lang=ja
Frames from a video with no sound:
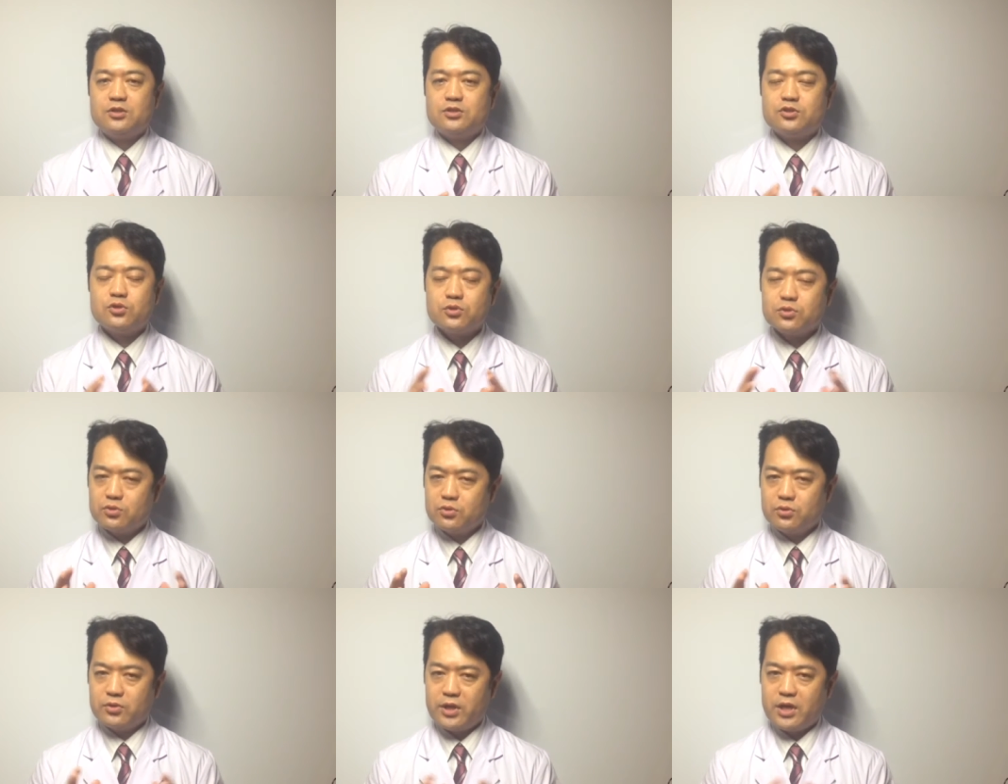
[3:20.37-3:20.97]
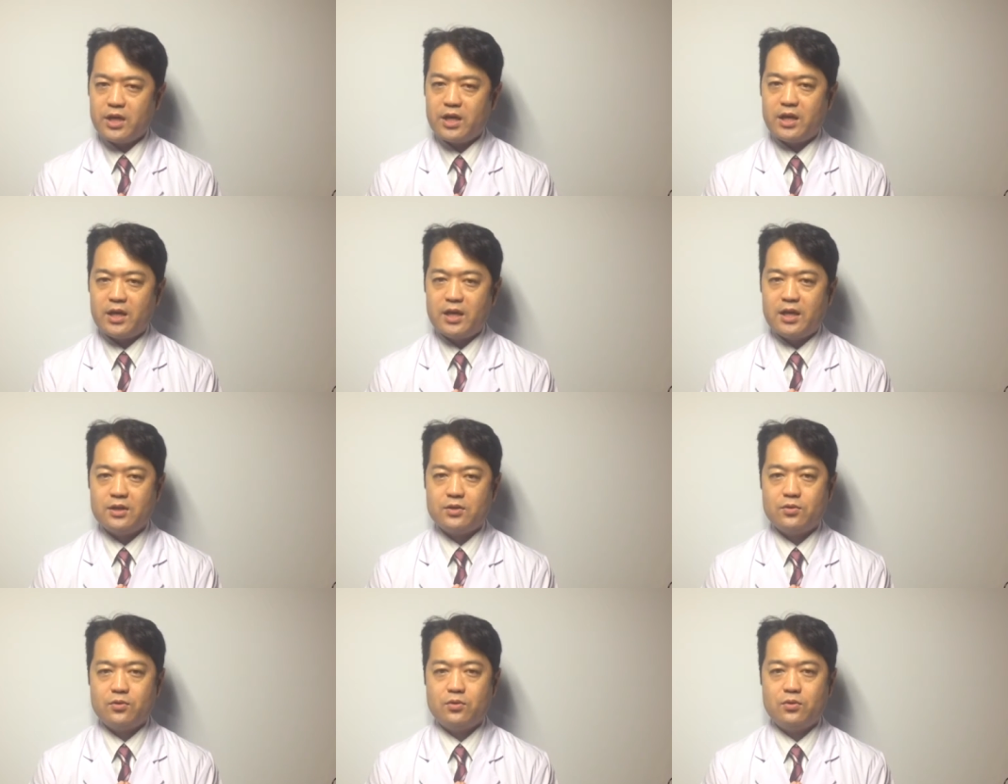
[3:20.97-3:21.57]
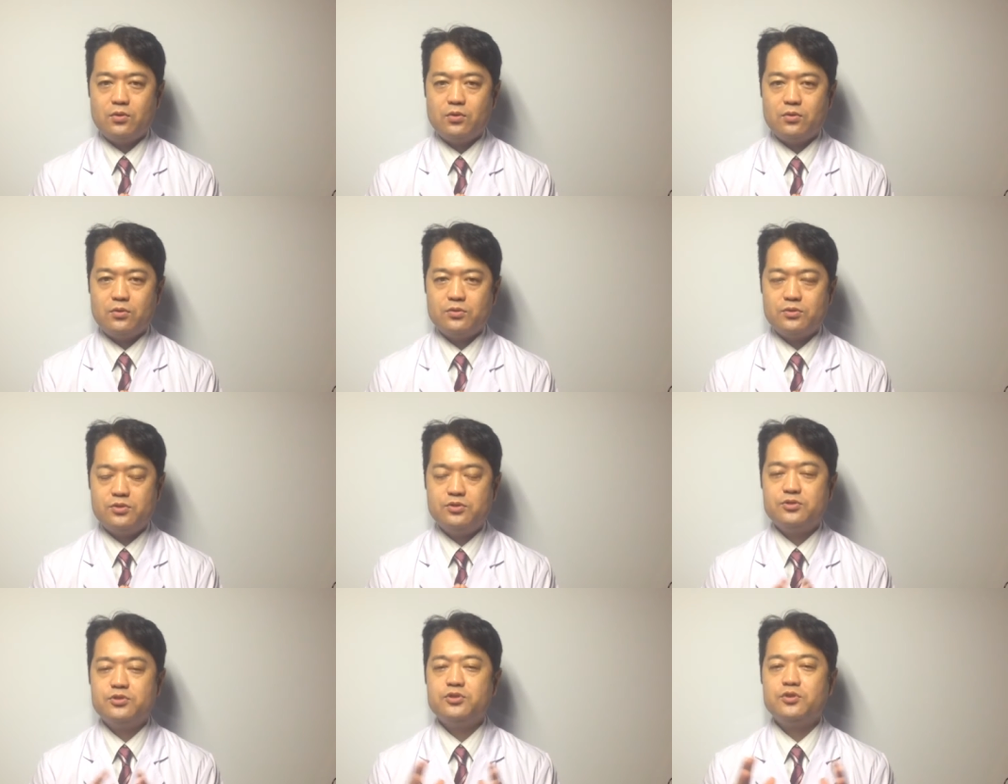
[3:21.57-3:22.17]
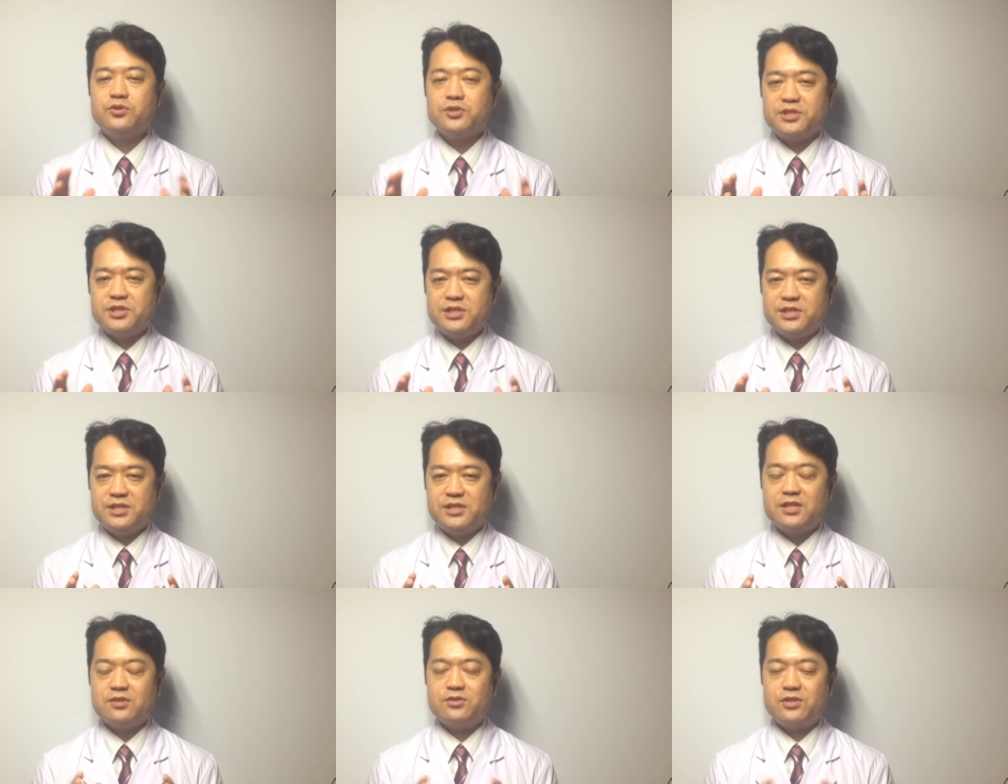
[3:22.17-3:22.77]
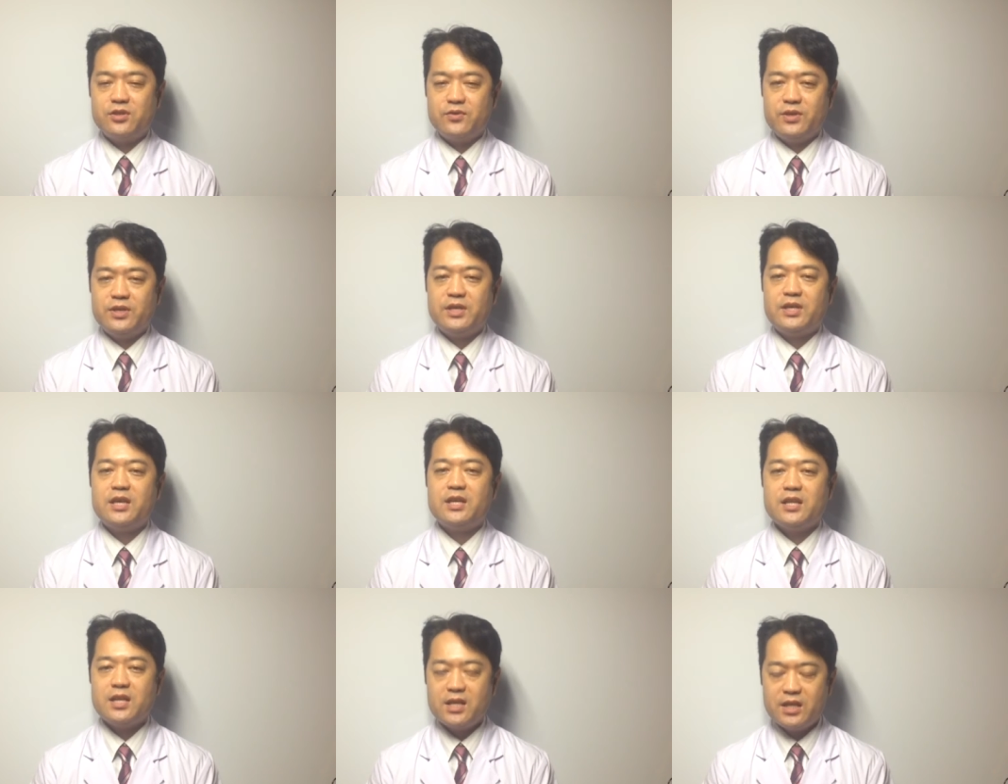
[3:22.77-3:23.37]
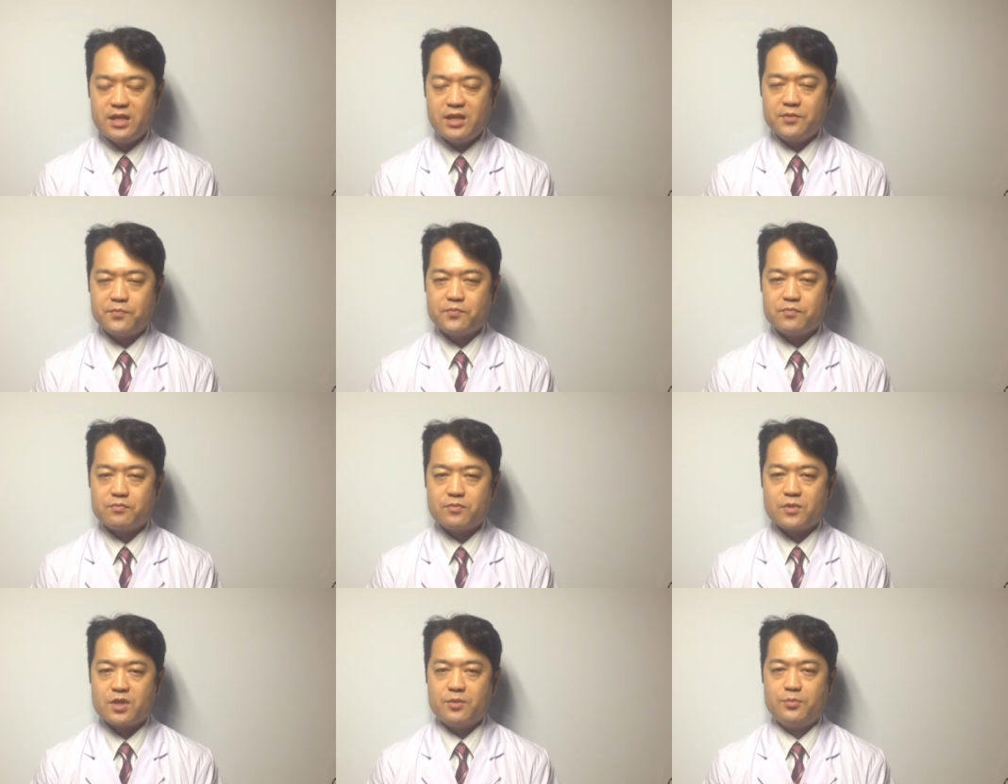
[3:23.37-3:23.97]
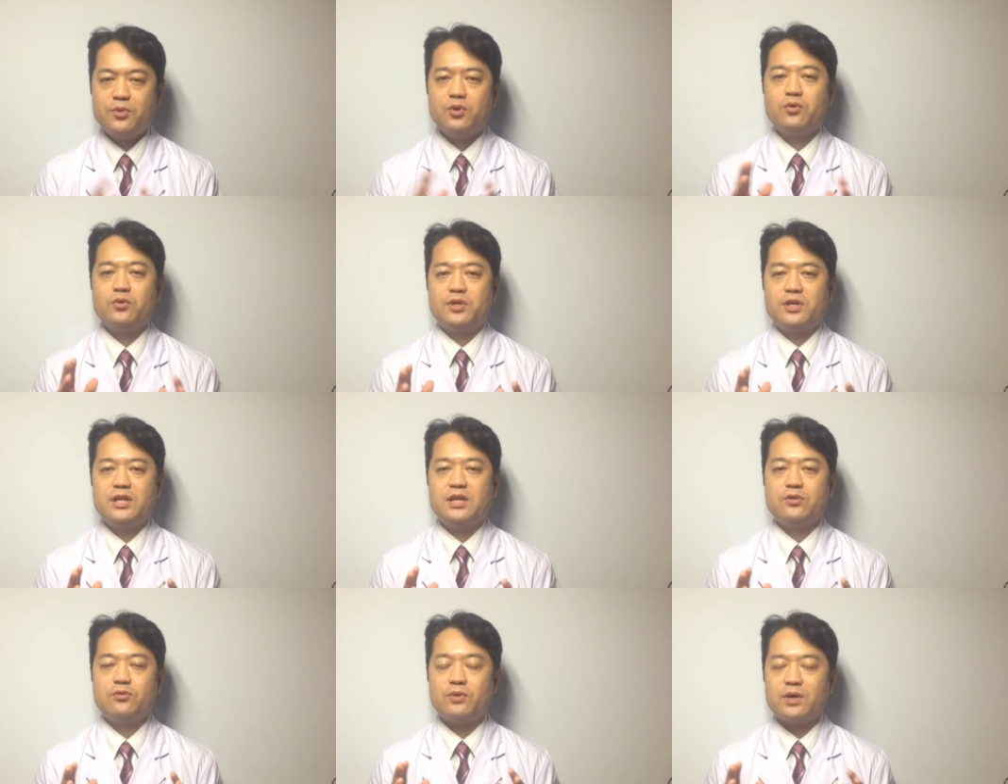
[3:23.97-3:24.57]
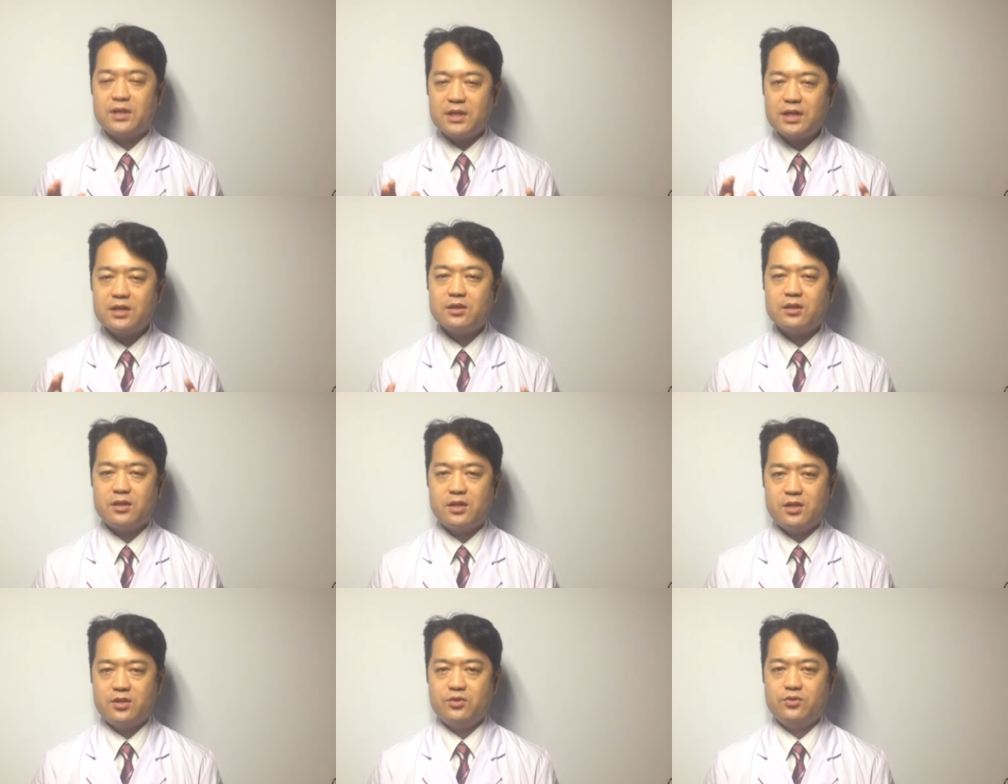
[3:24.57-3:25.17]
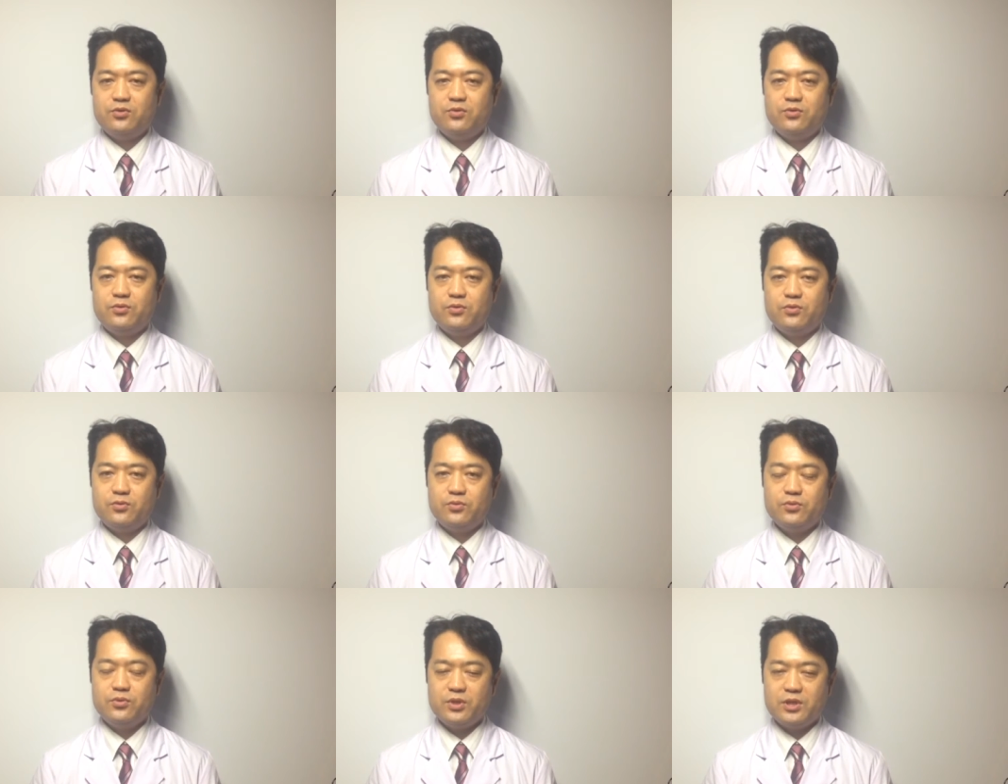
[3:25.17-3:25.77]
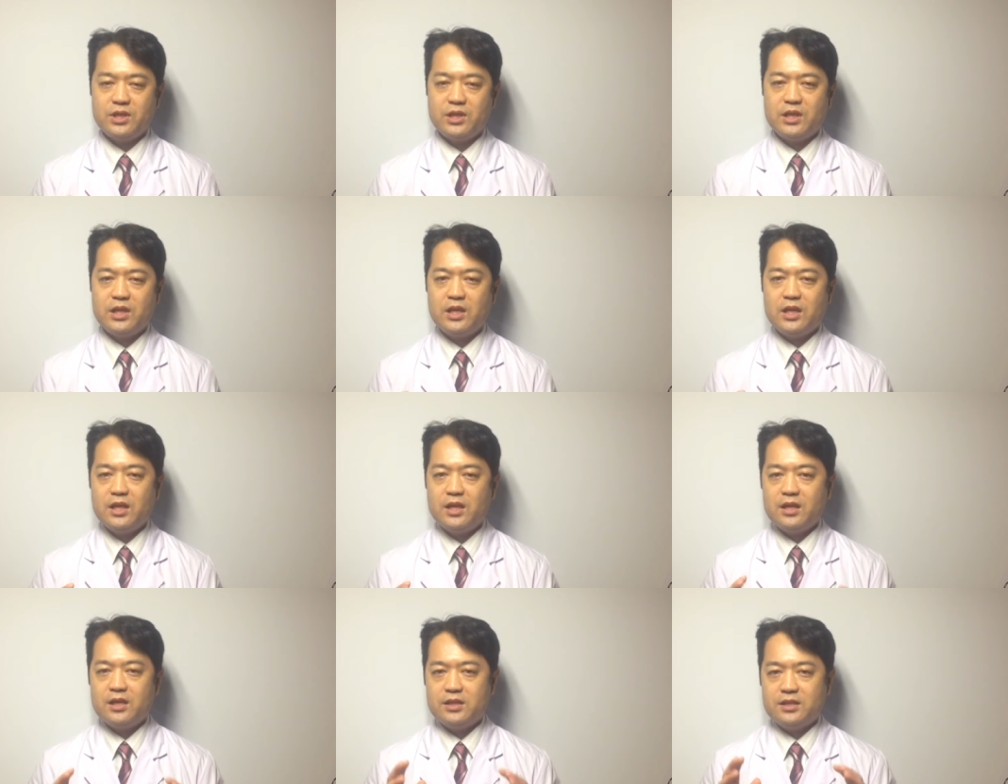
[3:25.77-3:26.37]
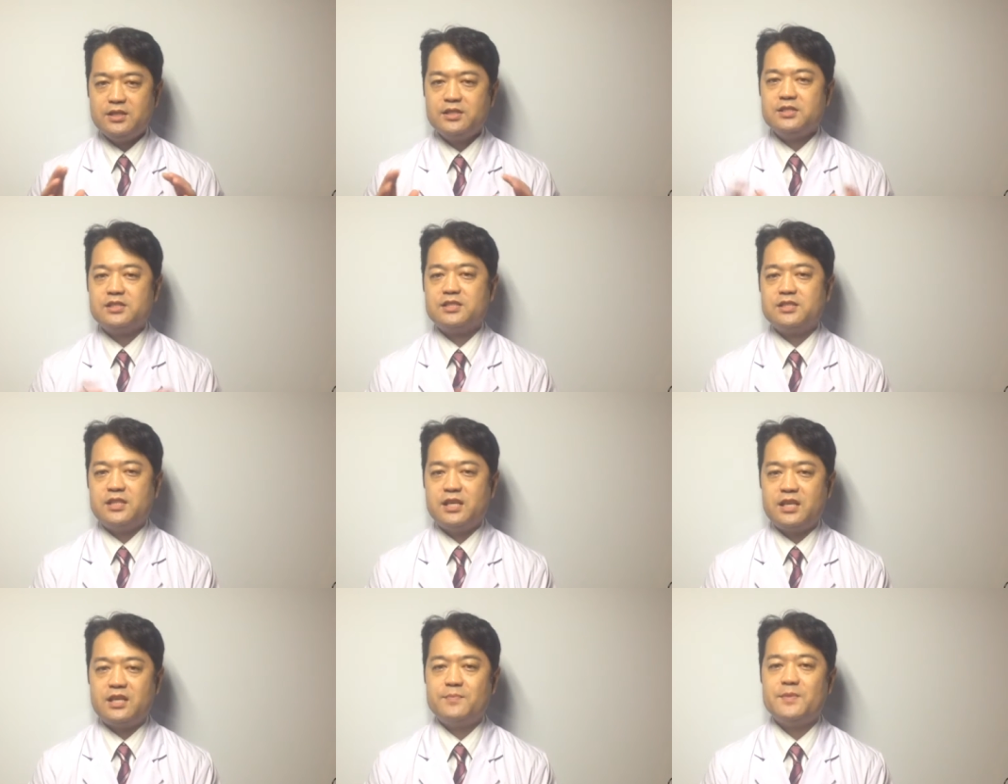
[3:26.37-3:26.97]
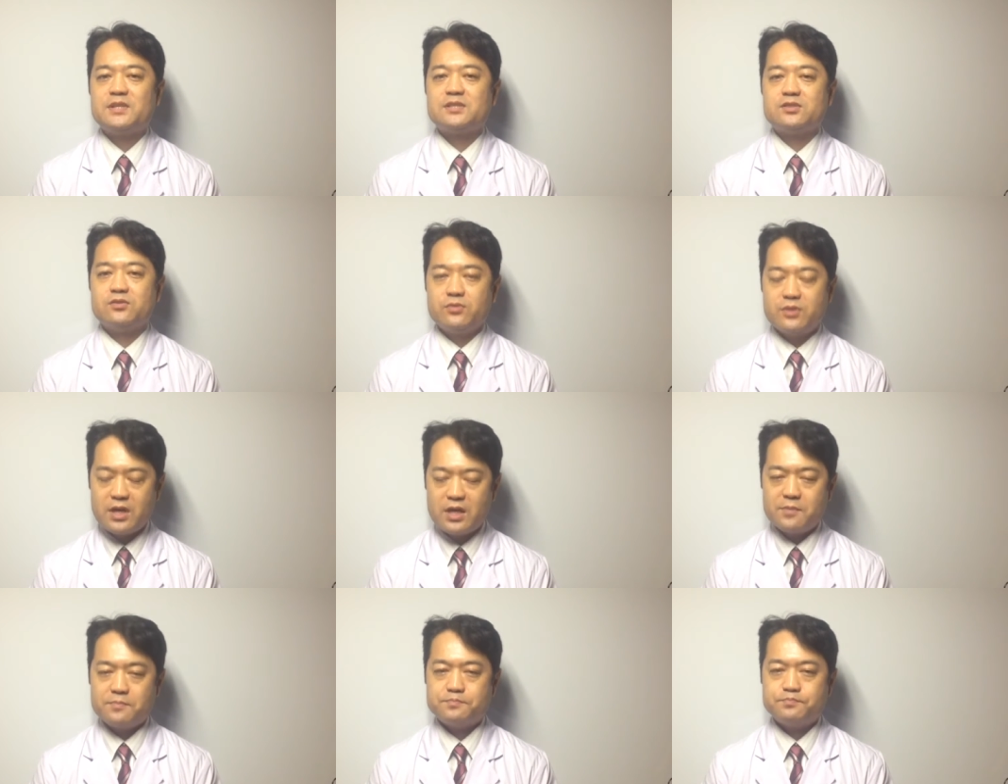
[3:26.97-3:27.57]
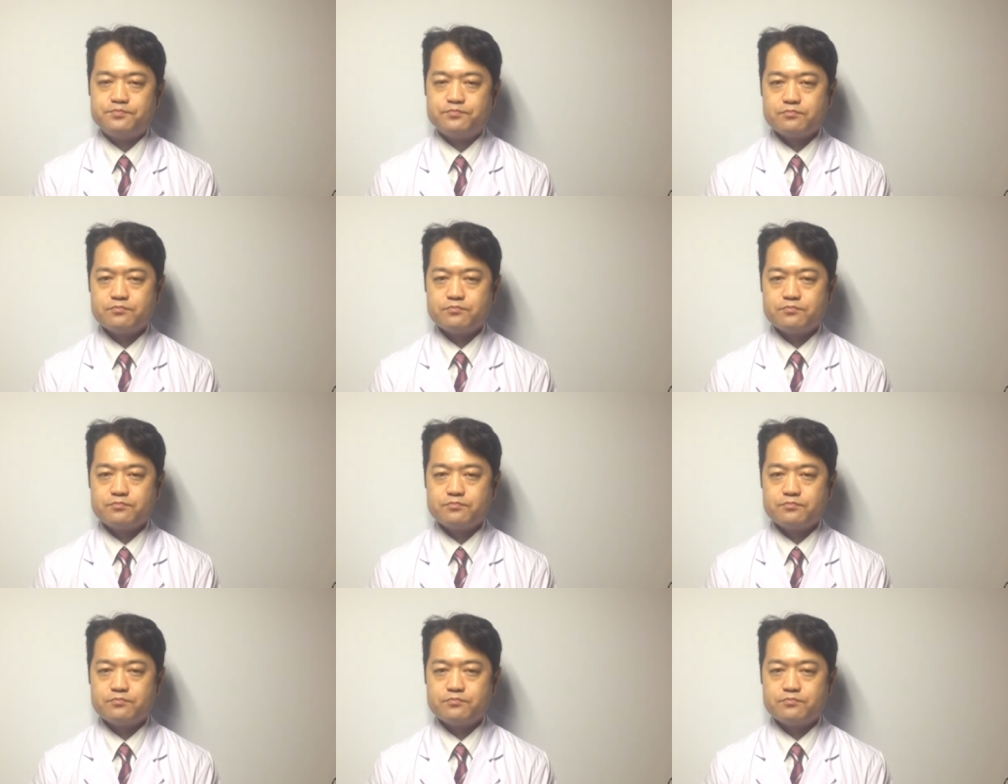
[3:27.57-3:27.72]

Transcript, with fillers: ちょっとねあの重要視しなくてはいけない病気なのかなっていうふうに認識できますよね。